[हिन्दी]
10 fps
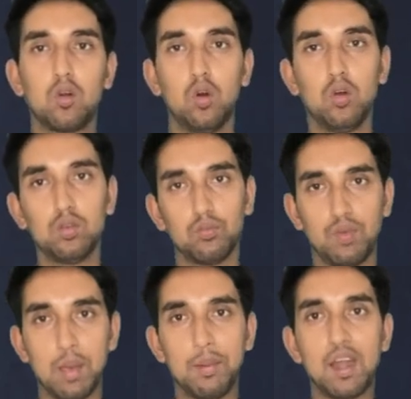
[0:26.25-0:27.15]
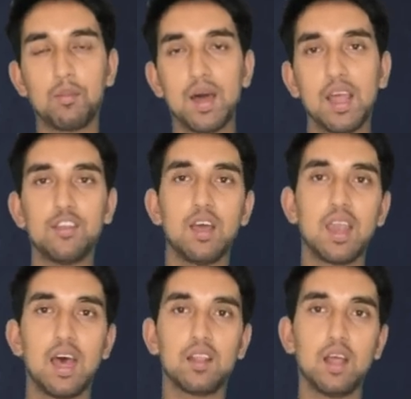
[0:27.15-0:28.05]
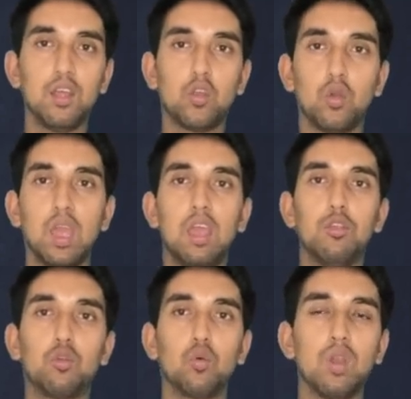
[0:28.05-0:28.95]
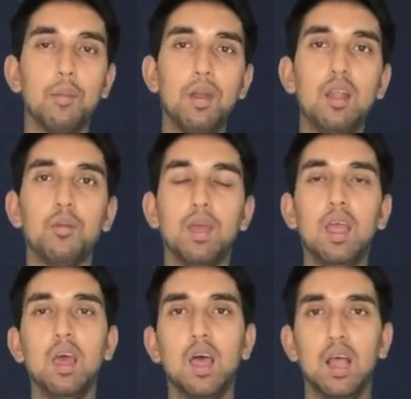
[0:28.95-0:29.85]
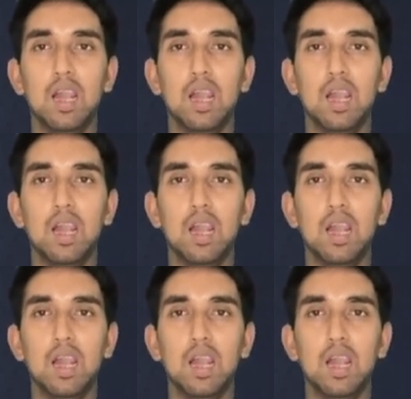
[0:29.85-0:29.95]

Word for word: को फेवरेट माना जा रहा था क्योंकि इस टूर्नामेंट में